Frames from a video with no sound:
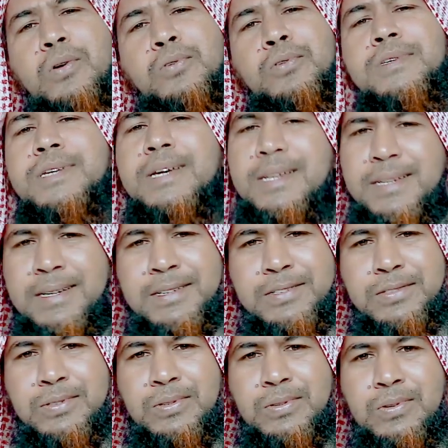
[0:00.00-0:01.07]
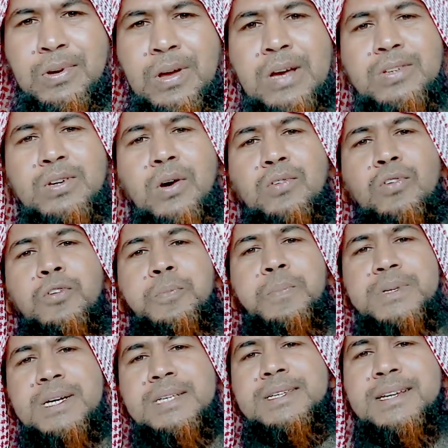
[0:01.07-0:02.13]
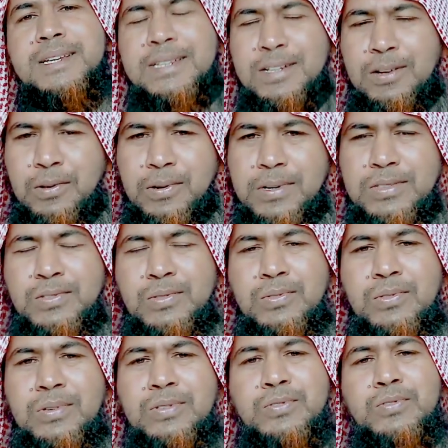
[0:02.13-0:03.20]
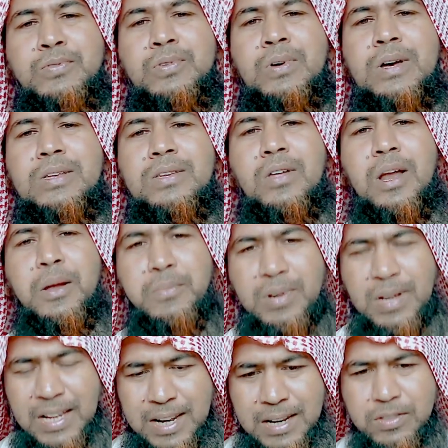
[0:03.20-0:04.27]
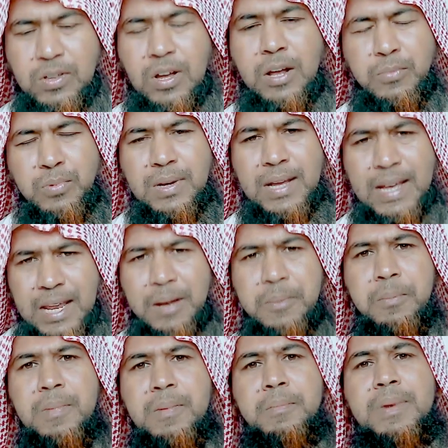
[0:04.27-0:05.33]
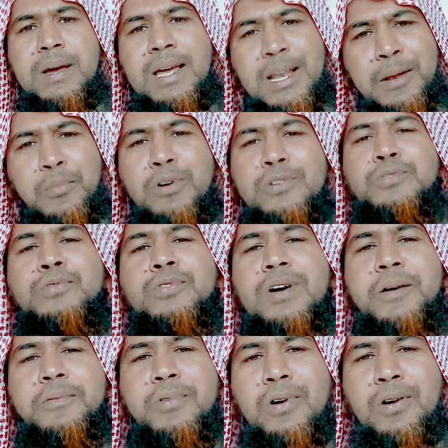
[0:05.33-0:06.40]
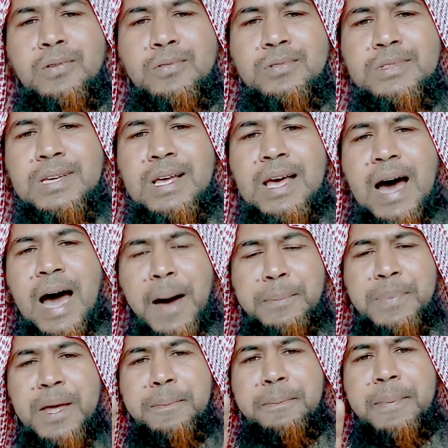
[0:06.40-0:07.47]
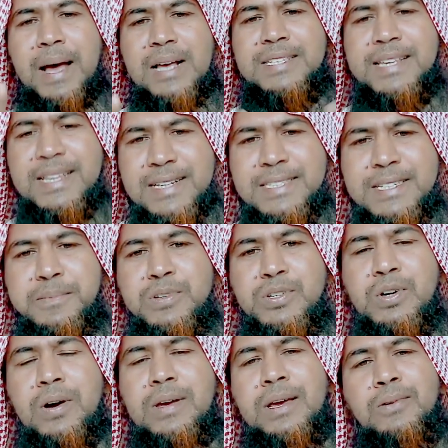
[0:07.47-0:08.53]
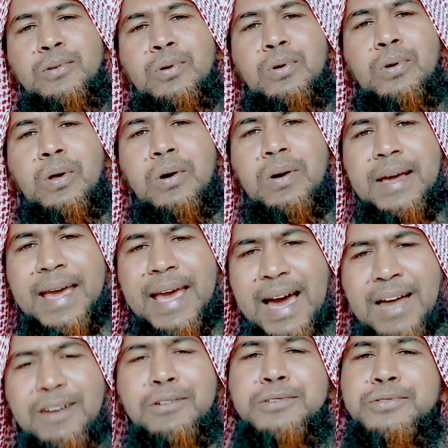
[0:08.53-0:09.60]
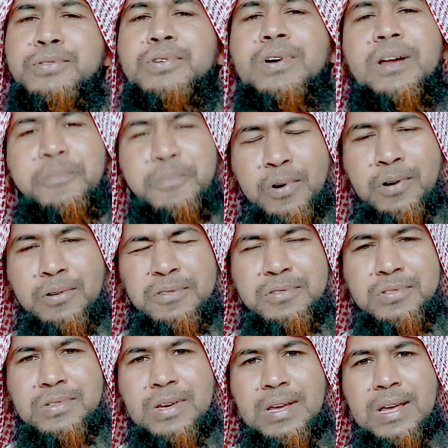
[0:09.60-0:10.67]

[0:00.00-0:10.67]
সকল শ্রেণীর জন্য সকল পেশা শ্রেণীর লোকের জন্য কিন্তু তলাব এল তলাবুল এলম বা এলম অর্জন করা ফরজ আপনার বেসিক যে বিষয় এগুলো জ্ঞান অর্জন করা ফরজ